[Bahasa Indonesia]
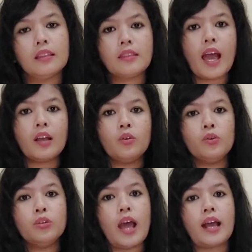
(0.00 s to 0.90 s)

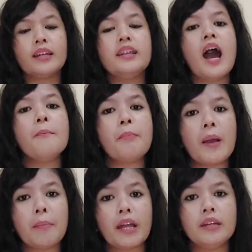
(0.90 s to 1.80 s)
Takut akan
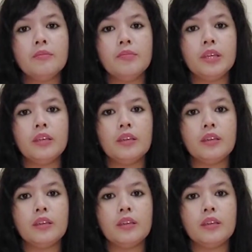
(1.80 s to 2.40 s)
dampak pandemi